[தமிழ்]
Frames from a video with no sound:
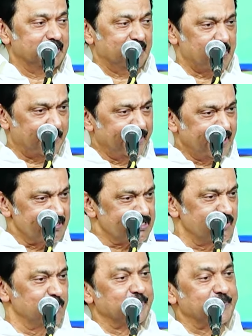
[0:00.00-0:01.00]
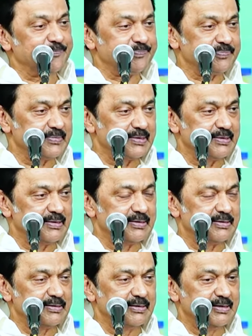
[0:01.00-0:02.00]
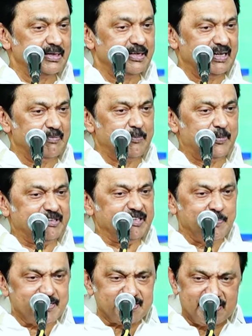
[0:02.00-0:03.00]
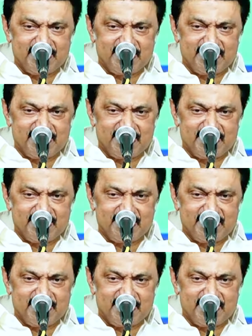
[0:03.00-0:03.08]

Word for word: நாம் பணிகளை செய்வோம் நம்ம பற்றி விமர்சனம்